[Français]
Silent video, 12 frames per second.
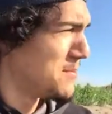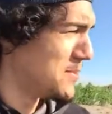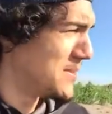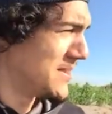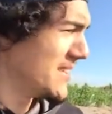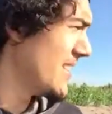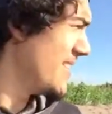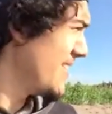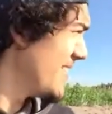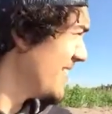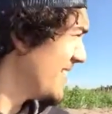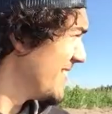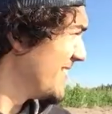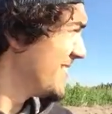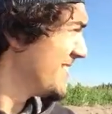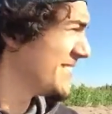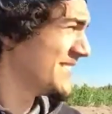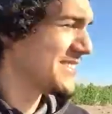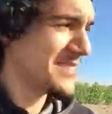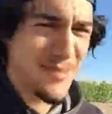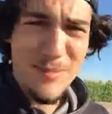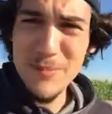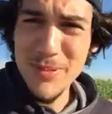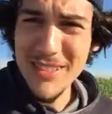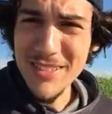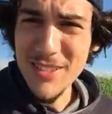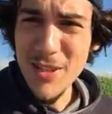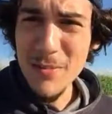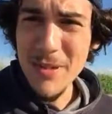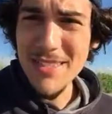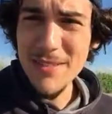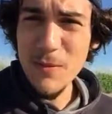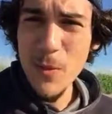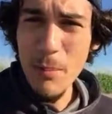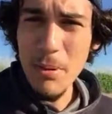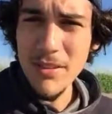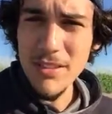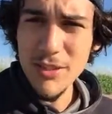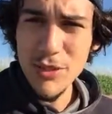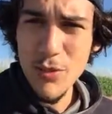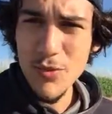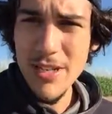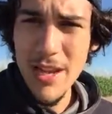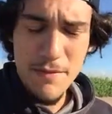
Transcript: Puis, euh, puis c'est ça, mais tu sais, il faut apprendre des choses.